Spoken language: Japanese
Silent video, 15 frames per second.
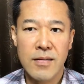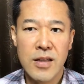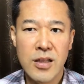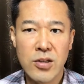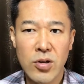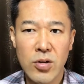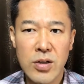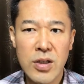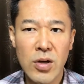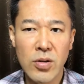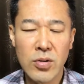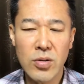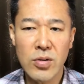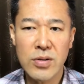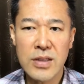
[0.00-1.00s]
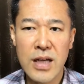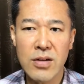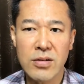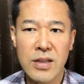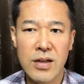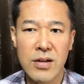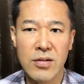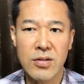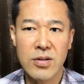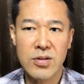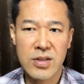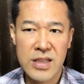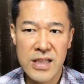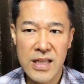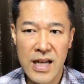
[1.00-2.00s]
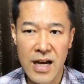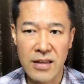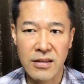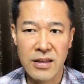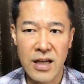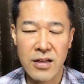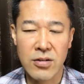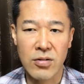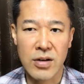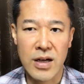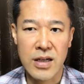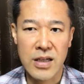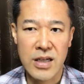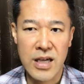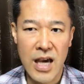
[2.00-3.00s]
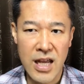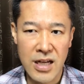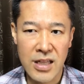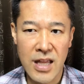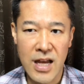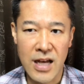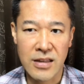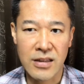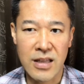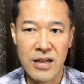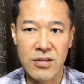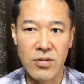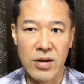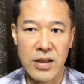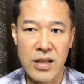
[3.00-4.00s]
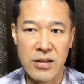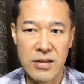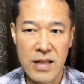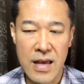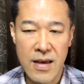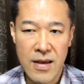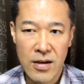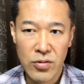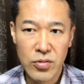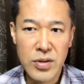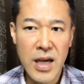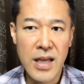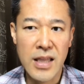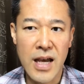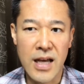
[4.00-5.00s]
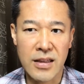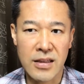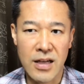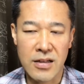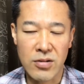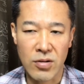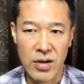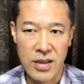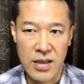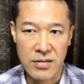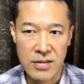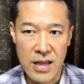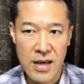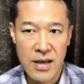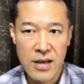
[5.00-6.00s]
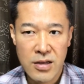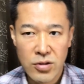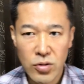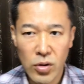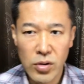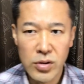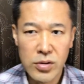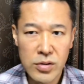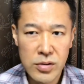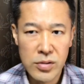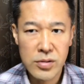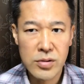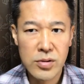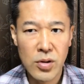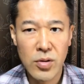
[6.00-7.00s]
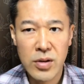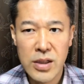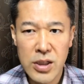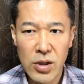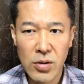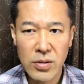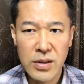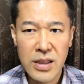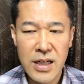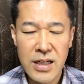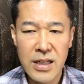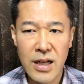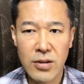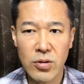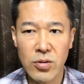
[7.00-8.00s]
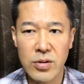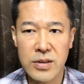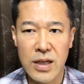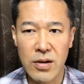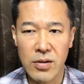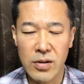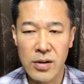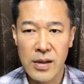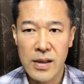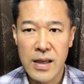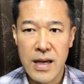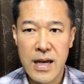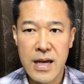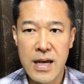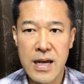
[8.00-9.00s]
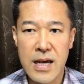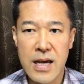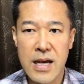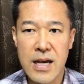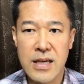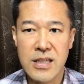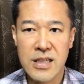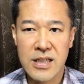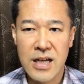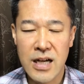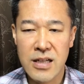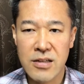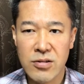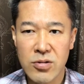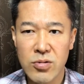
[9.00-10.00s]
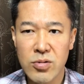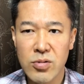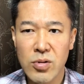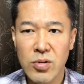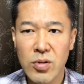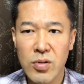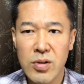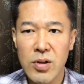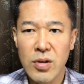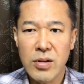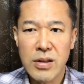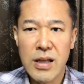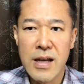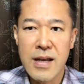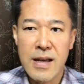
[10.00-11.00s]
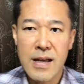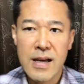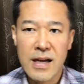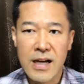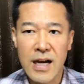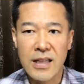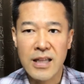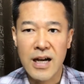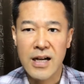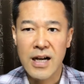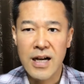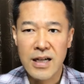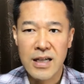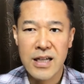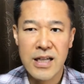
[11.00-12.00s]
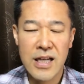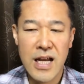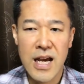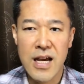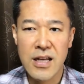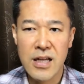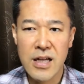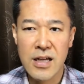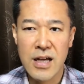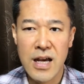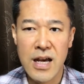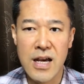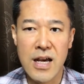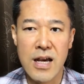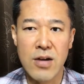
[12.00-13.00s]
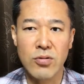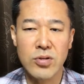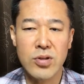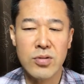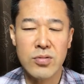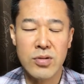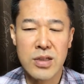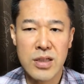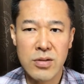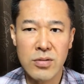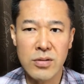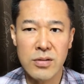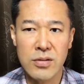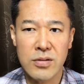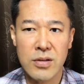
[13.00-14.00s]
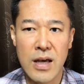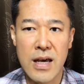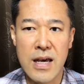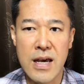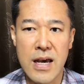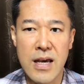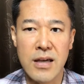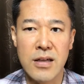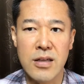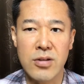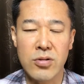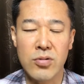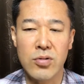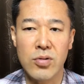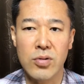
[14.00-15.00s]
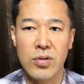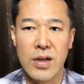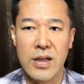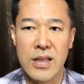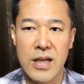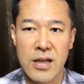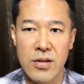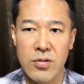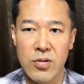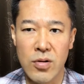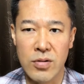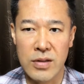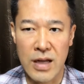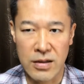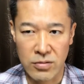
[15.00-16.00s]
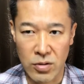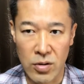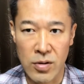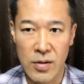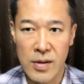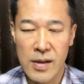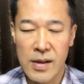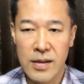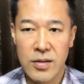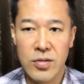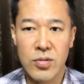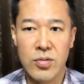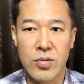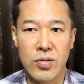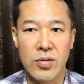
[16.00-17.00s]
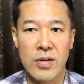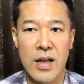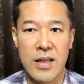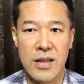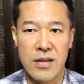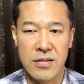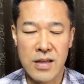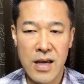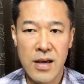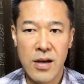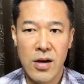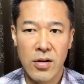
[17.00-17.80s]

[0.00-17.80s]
でその基本動作のその突きであったりとか蹴りであったりとかですね受けであったりとかですねそういうその基本的な動作を、えー、しっかりすることによって肩がきれいに、えー、美しく、えー、演技することができるようになるということなんですね。